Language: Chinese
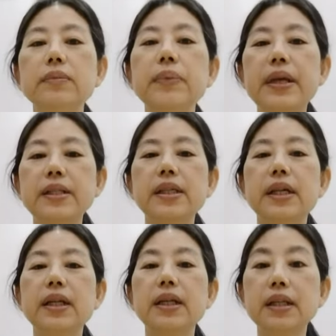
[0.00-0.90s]
变
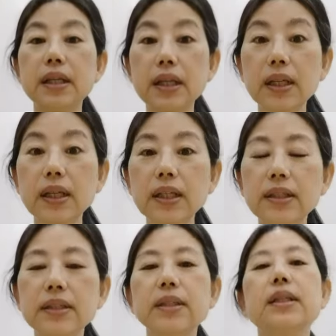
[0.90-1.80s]
成歌儿，
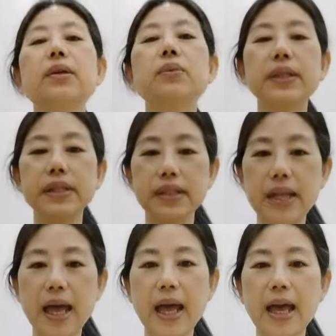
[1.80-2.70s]
请跟我一起
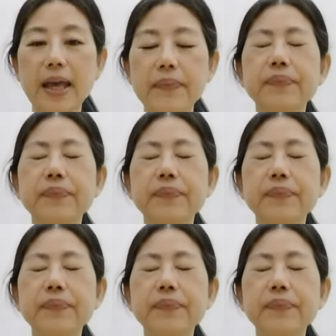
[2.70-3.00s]
来：